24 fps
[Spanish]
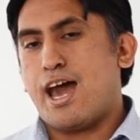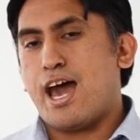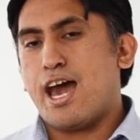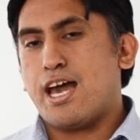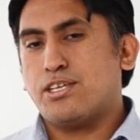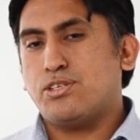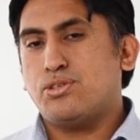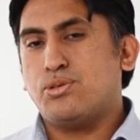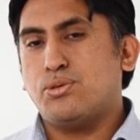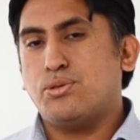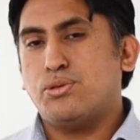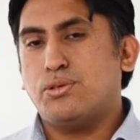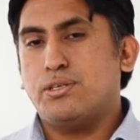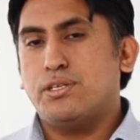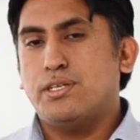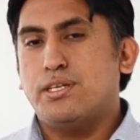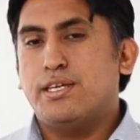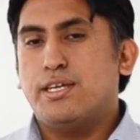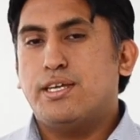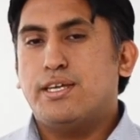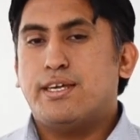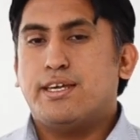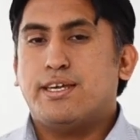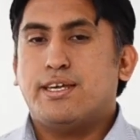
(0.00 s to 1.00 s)
Azure.
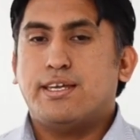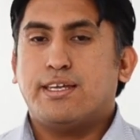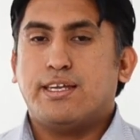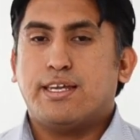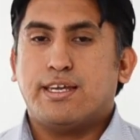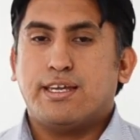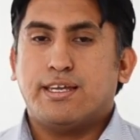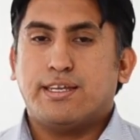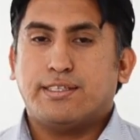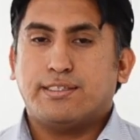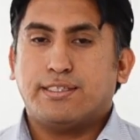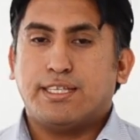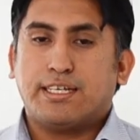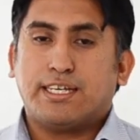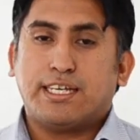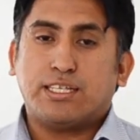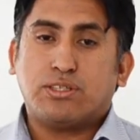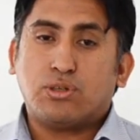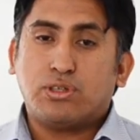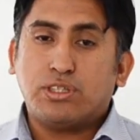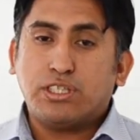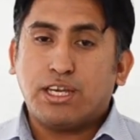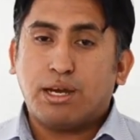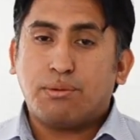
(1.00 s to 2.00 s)
Este,
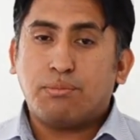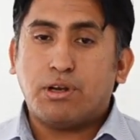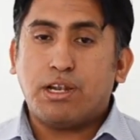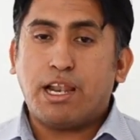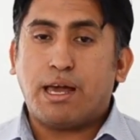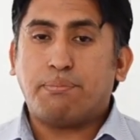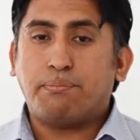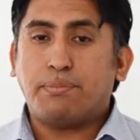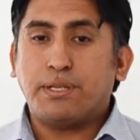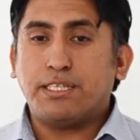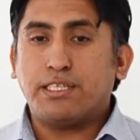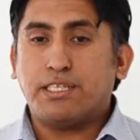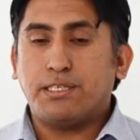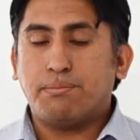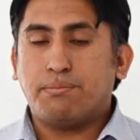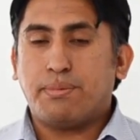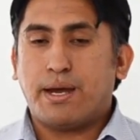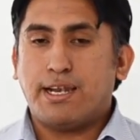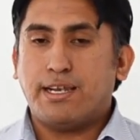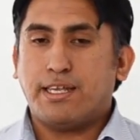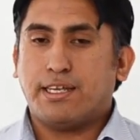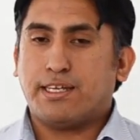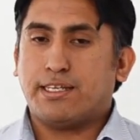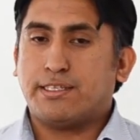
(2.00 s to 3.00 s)
que son digamos las
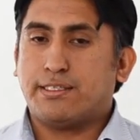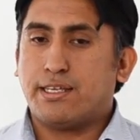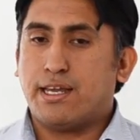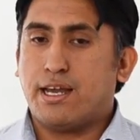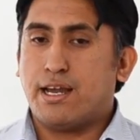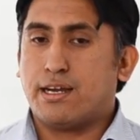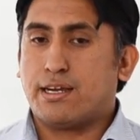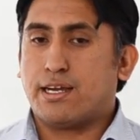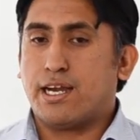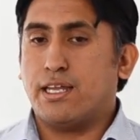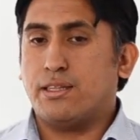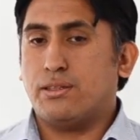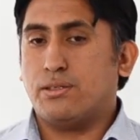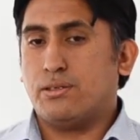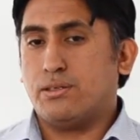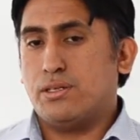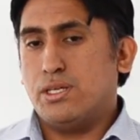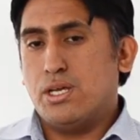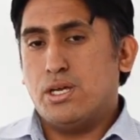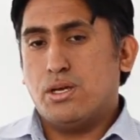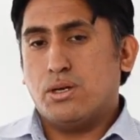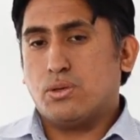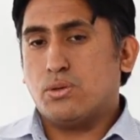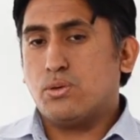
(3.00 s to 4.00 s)
principales que están acá, ¿no?
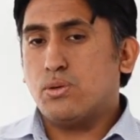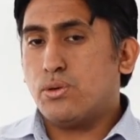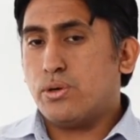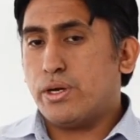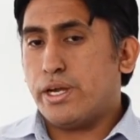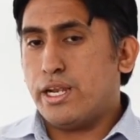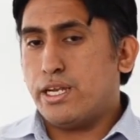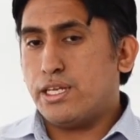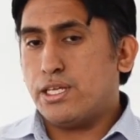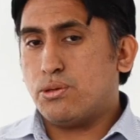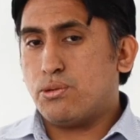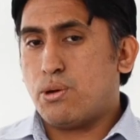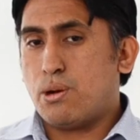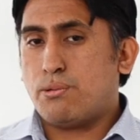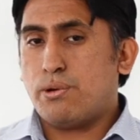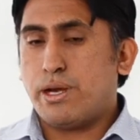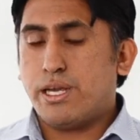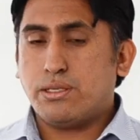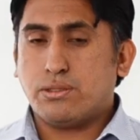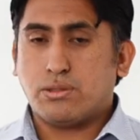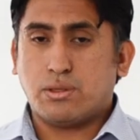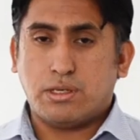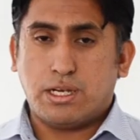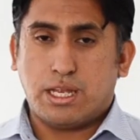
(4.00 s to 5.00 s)
Google y
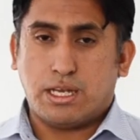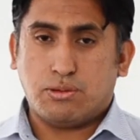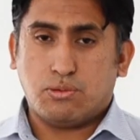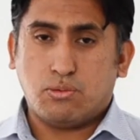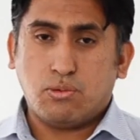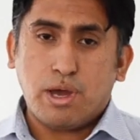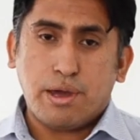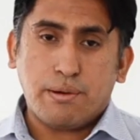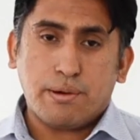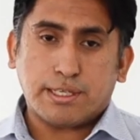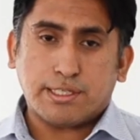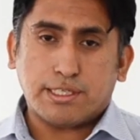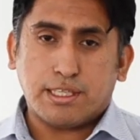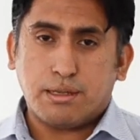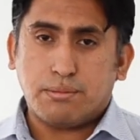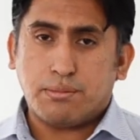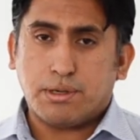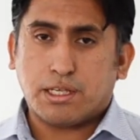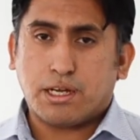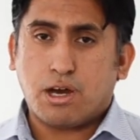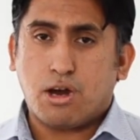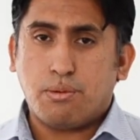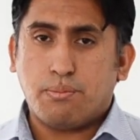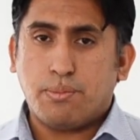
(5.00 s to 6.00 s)
Huawei son las nuevas en el
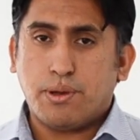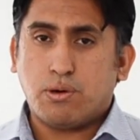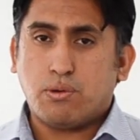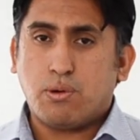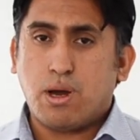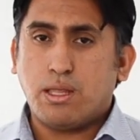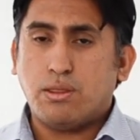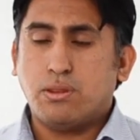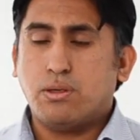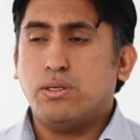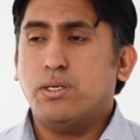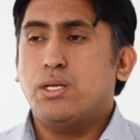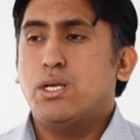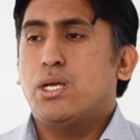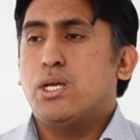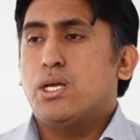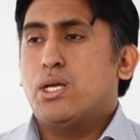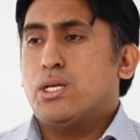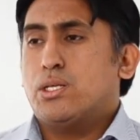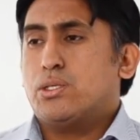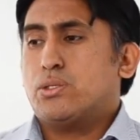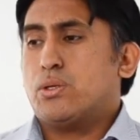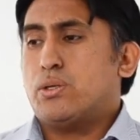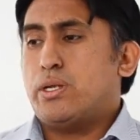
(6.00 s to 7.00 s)
mercado peruano,
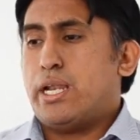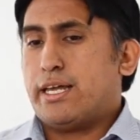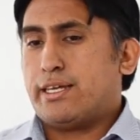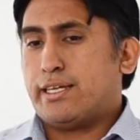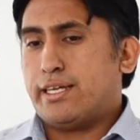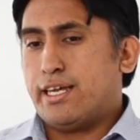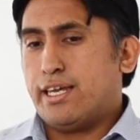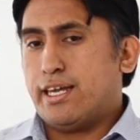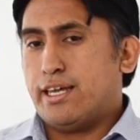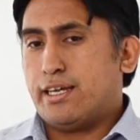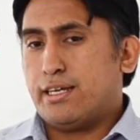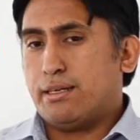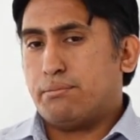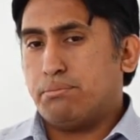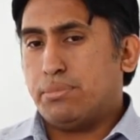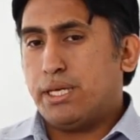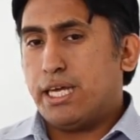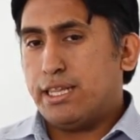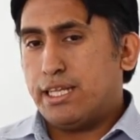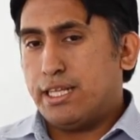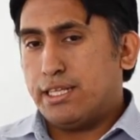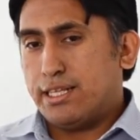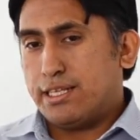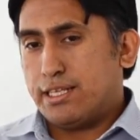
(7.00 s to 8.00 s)
son las que
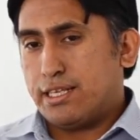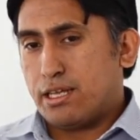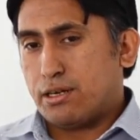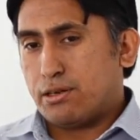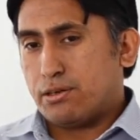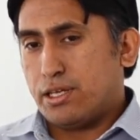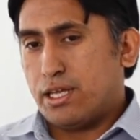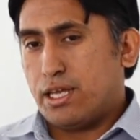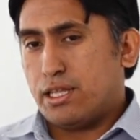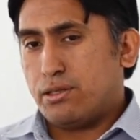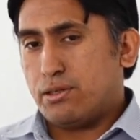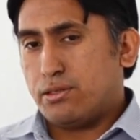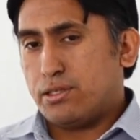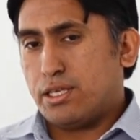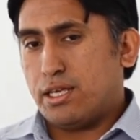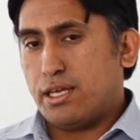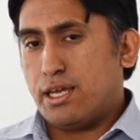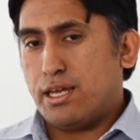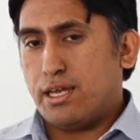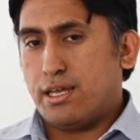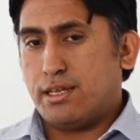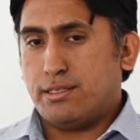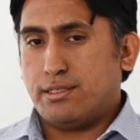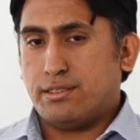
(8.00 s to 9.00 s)
vienen
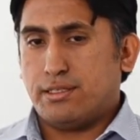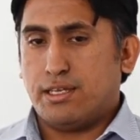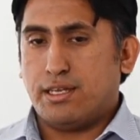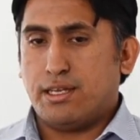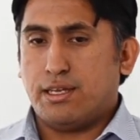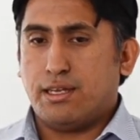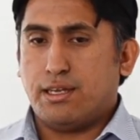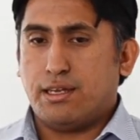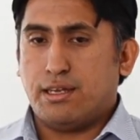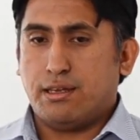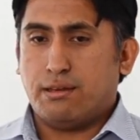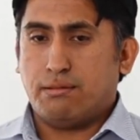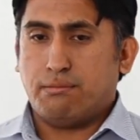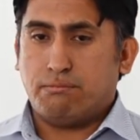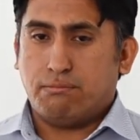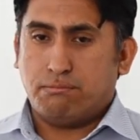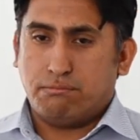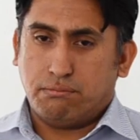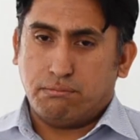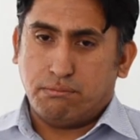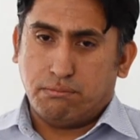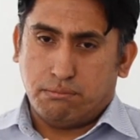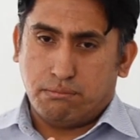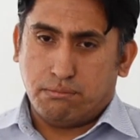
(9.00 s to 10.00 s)
desarrollándose este,
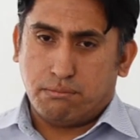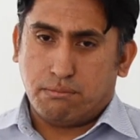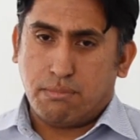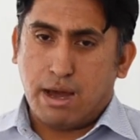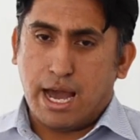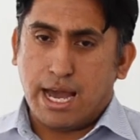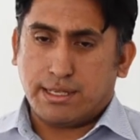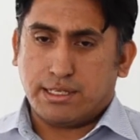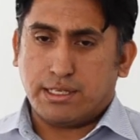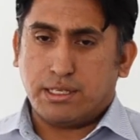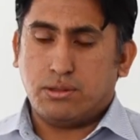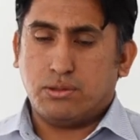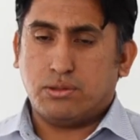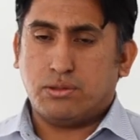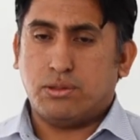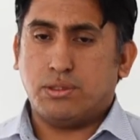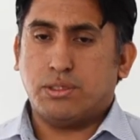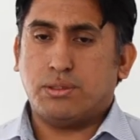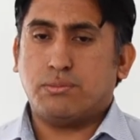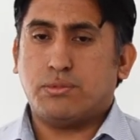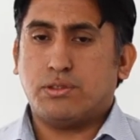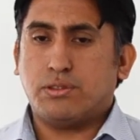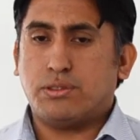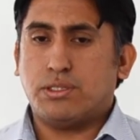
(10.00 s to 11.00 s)
más en los,
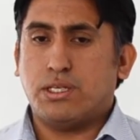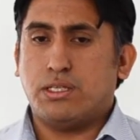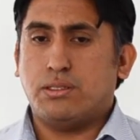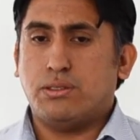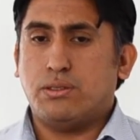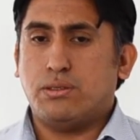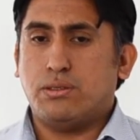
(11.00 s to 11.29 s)
últimos,